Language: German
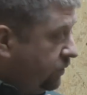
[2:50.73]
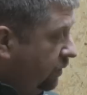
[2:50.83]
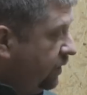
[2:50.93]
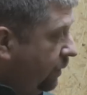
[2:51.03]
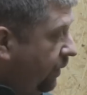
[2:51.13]
Ich
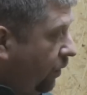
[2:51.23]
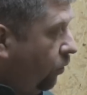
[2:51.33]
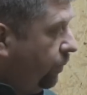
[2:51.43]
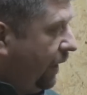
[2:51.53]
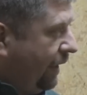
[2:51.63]
sollte dabei
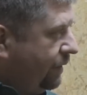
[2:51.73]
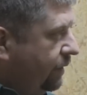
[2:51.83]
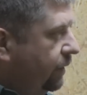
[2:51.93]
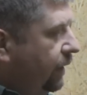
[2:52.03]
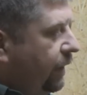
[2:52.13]
auch
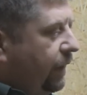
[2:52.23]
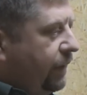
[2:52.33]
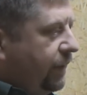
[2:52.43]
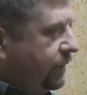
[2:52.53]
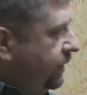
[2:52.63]
beachten,
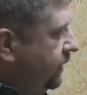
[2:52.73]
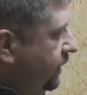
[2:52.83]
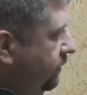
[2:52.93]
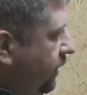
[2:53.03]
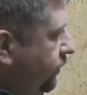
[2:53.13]
dass ich
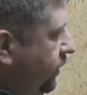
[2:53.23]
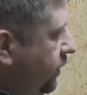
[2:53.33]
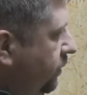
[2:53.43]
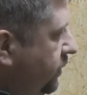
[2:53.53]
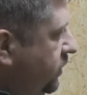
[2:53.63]
die
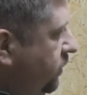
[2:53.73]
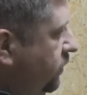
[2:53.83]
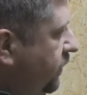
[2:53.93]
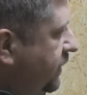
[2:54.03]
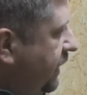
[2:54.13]
Waffe
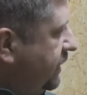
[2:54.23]
bzw.